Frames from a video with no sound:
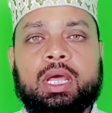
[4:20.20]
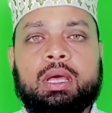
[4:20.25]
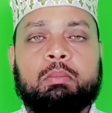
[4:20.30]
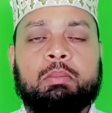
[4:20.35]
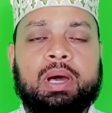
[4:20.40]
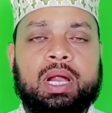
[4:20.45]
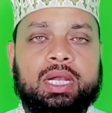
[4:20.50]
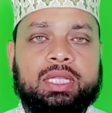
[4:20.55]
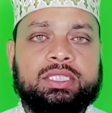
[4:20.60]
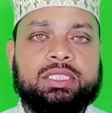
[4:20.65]

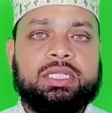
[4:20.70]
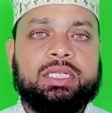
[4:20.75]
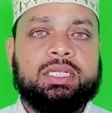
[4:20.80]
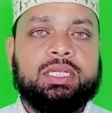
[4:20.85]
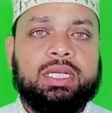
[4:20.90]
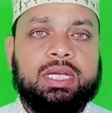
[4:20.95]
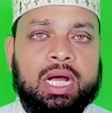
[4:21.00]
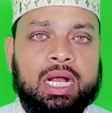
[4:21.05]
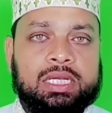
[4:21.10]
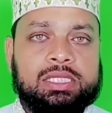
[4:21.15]
বাংলাদেশে একটি
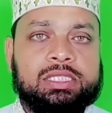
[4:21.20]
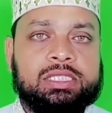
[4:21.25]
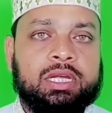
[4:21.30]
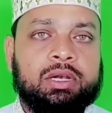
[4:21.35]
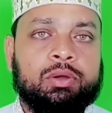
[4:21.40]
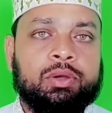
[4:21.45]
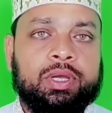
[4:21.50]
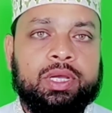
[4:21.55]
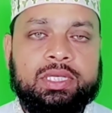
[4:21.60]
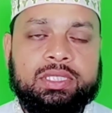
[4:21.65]
কালচার
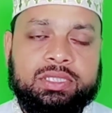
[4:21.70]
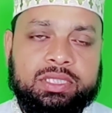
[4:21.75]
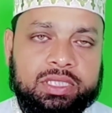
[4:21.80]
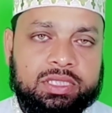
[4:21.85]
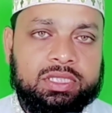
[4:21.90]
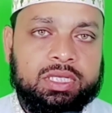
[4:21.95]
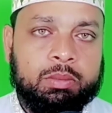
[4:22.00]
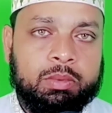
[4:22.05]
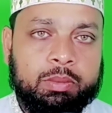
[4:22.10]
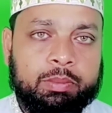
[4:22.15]
হয়ে গেছে
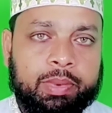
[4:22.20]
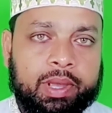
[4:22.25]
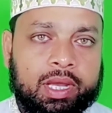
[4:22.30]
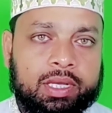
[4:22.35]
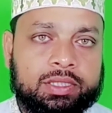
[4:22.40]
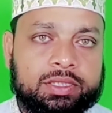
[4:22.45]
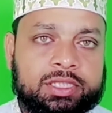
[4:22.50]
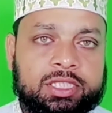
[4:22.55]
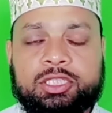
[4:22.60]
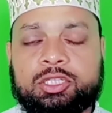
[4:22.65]
ইসলামী ব্যাংক
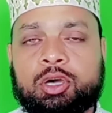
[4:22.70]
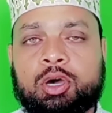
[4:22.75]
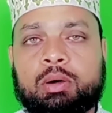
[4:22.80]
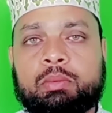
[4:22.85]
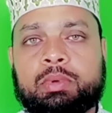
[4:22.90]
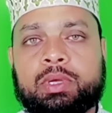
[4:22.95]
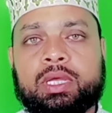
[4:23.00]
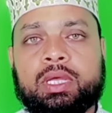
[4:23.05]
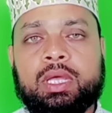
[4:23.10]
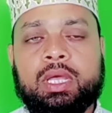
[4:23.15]
যেতে হবে